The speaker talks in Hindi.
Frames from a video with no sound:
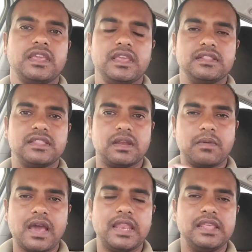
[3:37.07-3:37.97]
कि
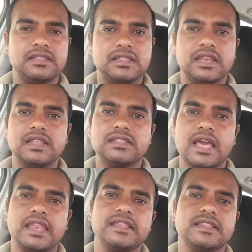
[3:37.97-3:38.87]
दरबार इतने
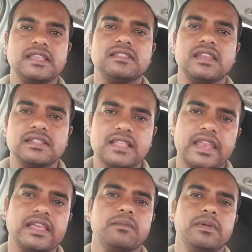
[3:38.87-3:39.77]
तारीख से इतने
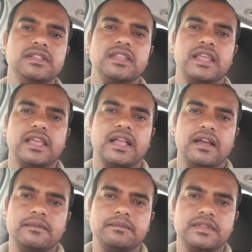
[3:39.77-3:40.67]
तारीख बंद
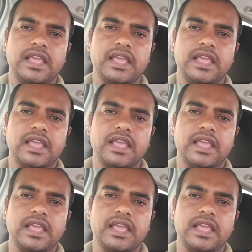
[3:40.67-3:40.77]
रहेगा